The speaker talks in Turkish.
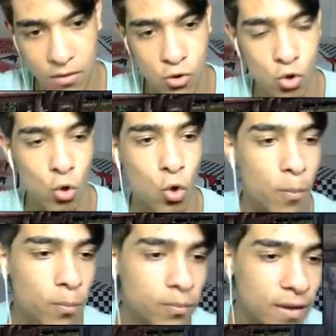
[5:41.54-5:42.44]

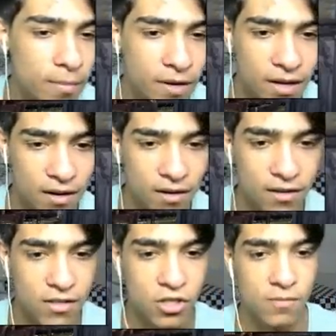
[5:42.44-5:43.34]
Snokop tebrikler
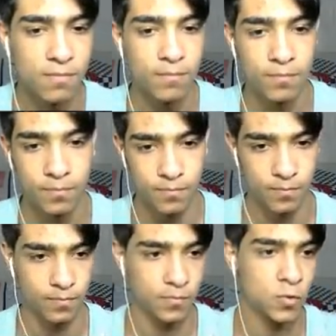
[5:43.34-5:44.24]
kardeşim.
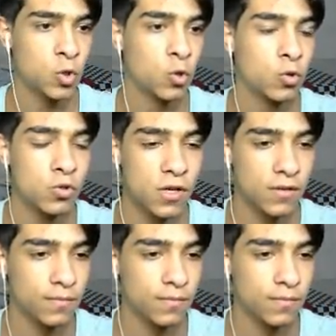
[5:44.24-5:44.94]
Çok güzel